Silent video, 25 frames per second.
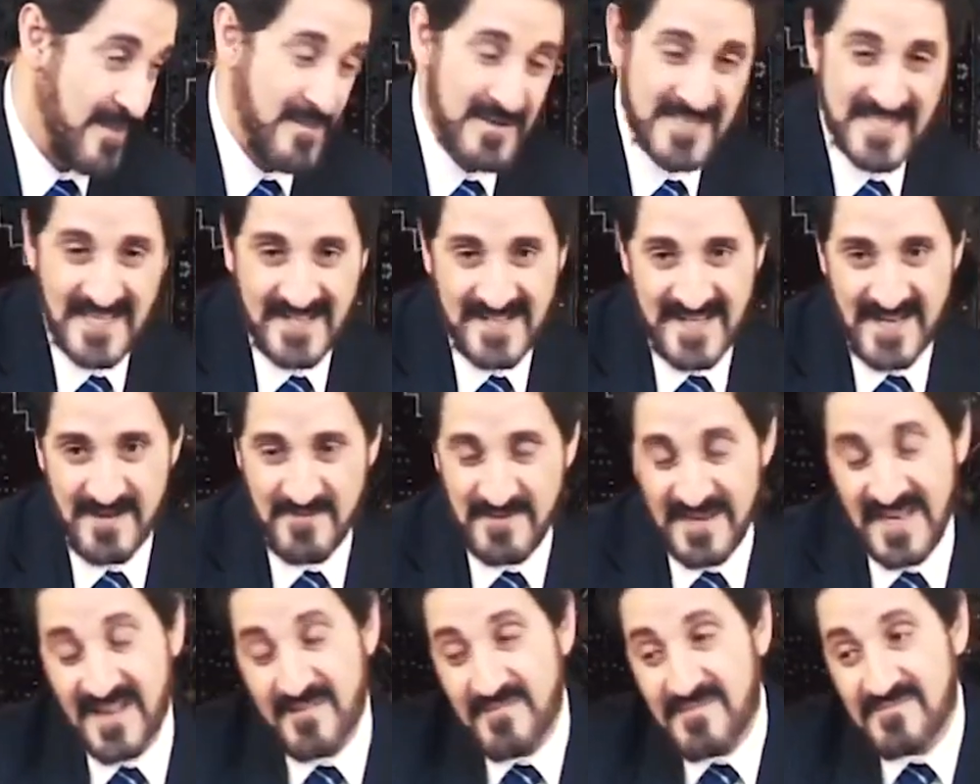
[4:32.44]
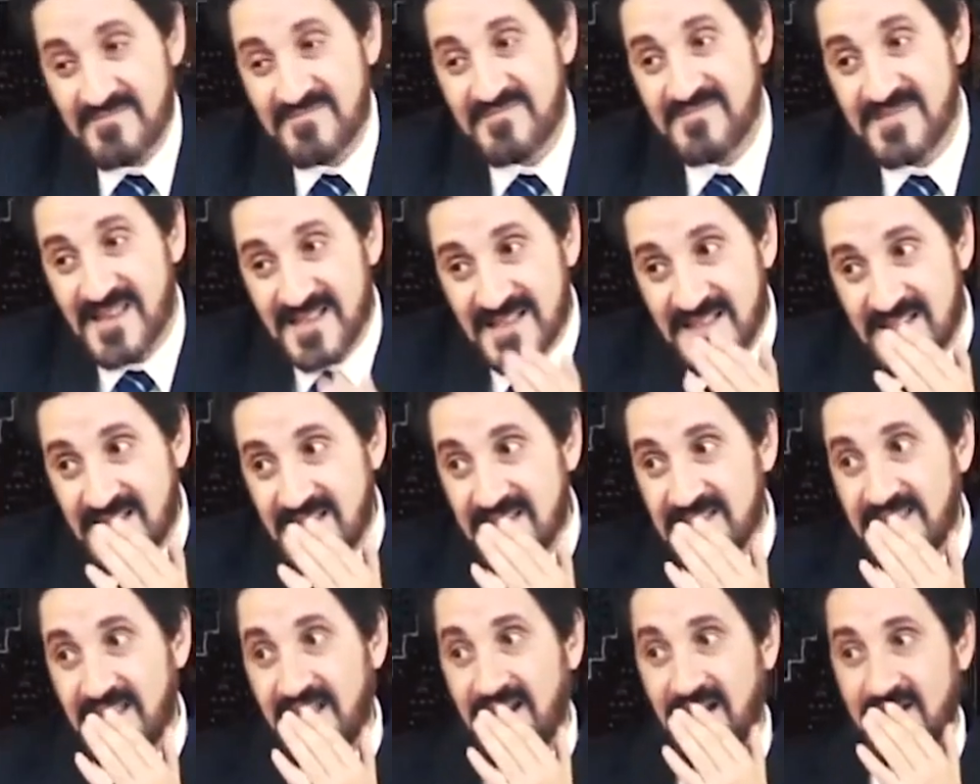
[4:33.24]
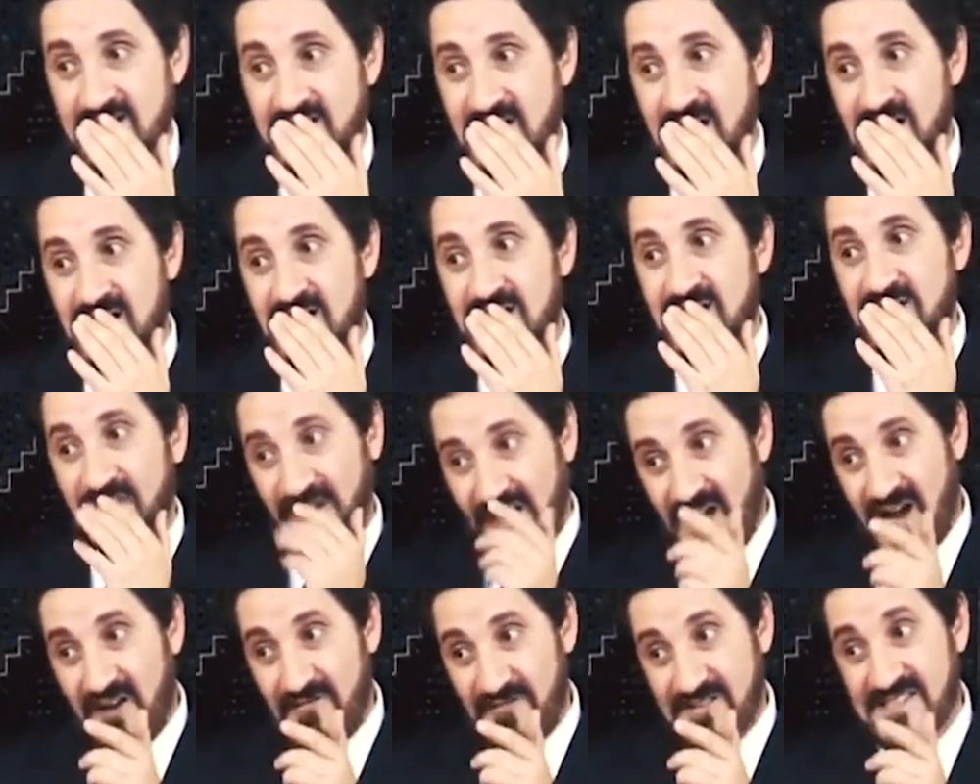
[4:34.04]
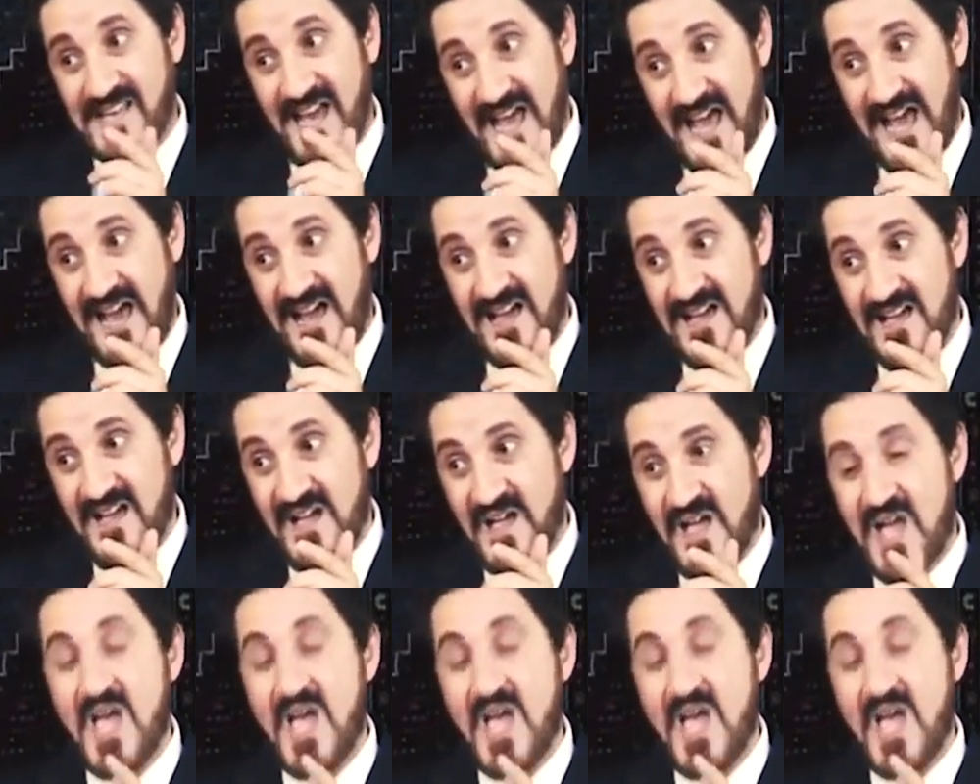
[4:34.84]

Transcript: المسيرة العلمية رجع ثقافة صح